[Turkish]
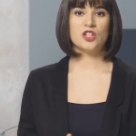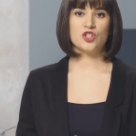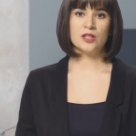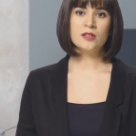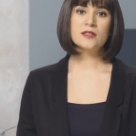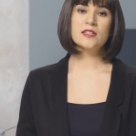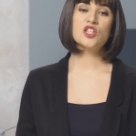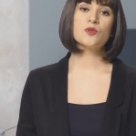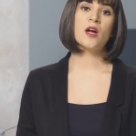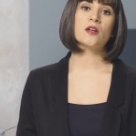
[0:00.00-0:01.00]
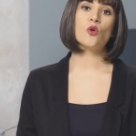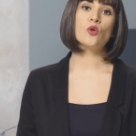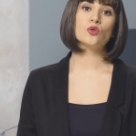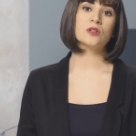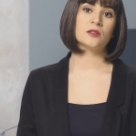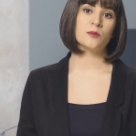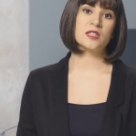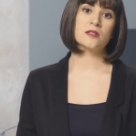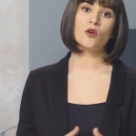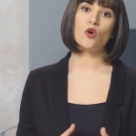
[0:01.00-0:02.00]
için seçimlerde oy
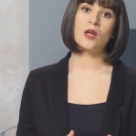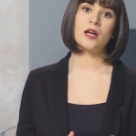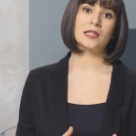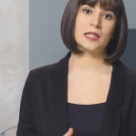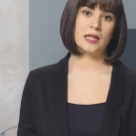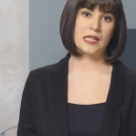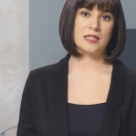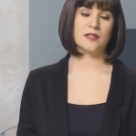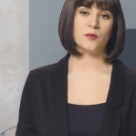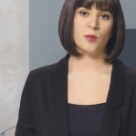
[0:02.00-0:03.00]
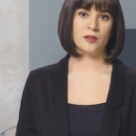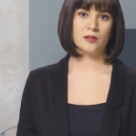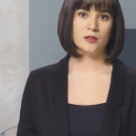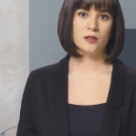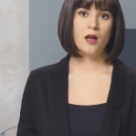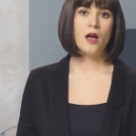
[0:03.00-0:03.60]
kullanılmasında kolaylıklar getirilmelidir.